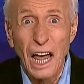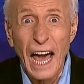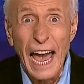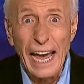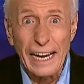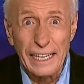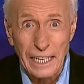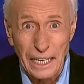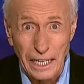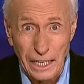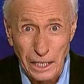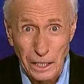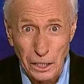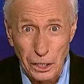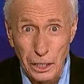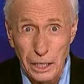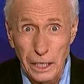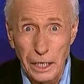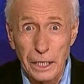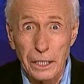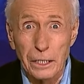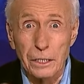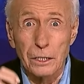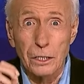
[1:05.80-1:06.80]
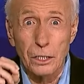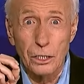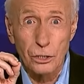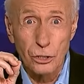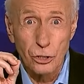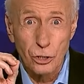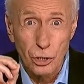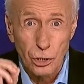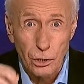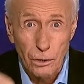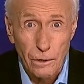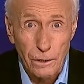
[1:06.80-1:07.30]
ausente en la
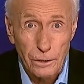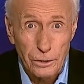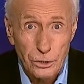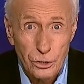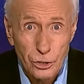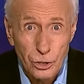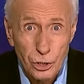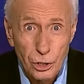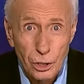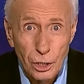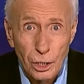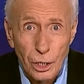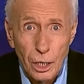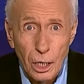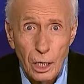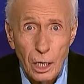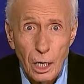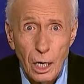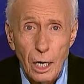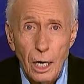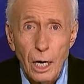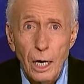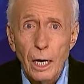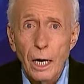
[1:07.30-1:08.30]
iglesia